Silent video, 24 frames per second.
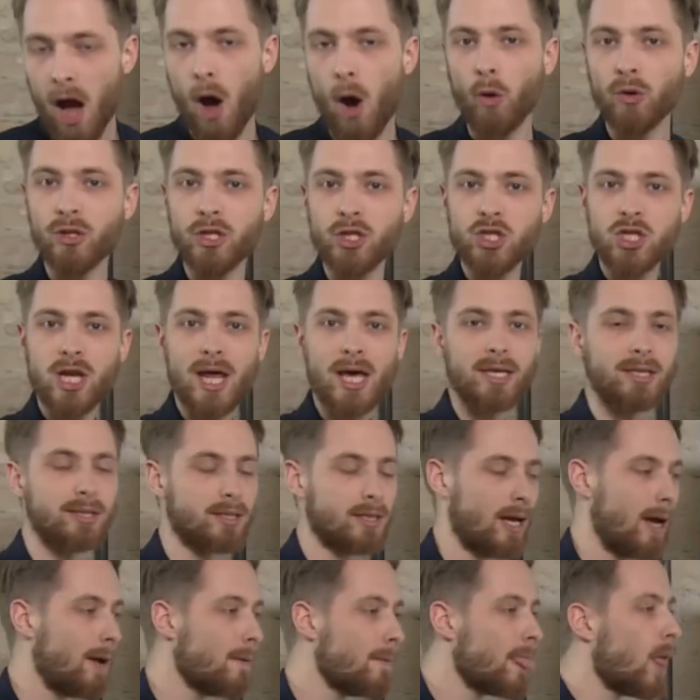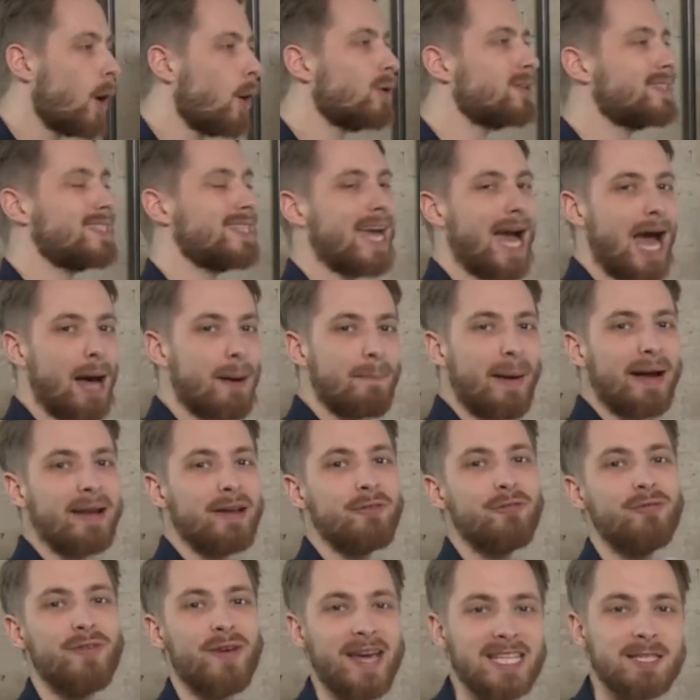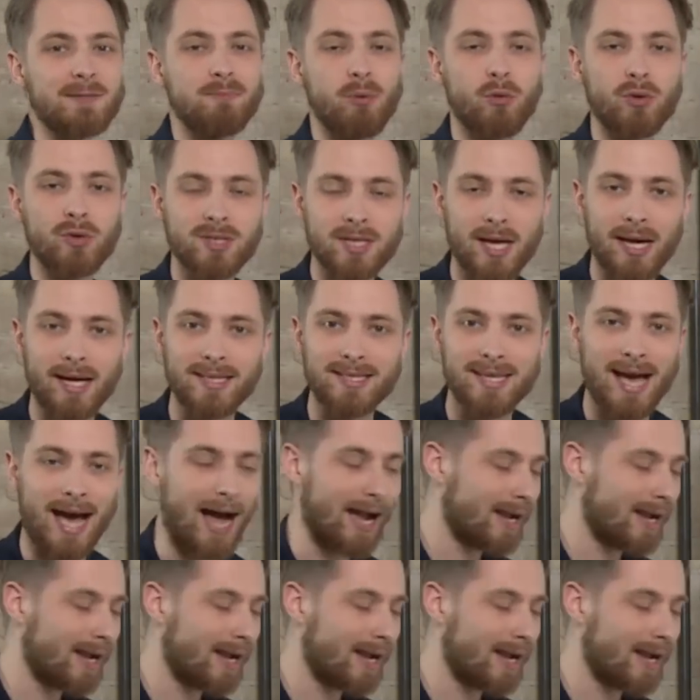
auch nicht schlecht, ja? Und die haben eine Facebook-Seite